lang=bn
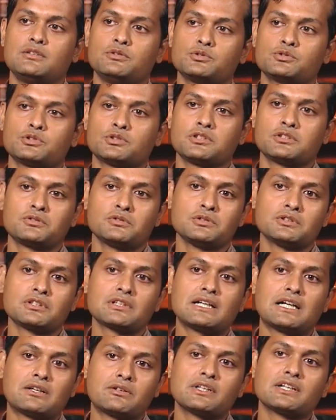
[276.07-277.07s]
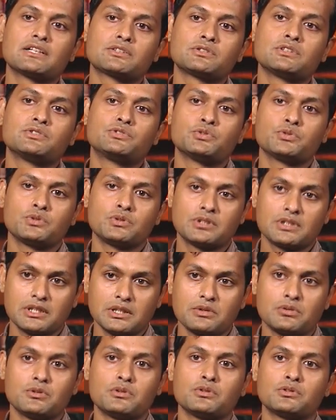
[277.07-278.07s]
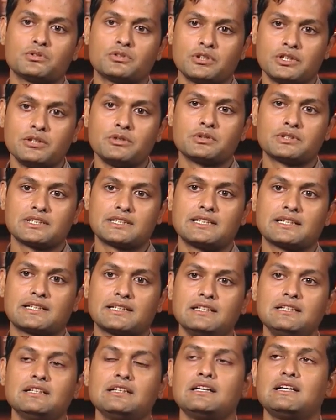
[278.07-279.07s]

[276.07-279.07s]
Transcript: উচ্চতাজনিত কারণে আসলে ঝুঁকিগুলো তৈরি হতে থাকে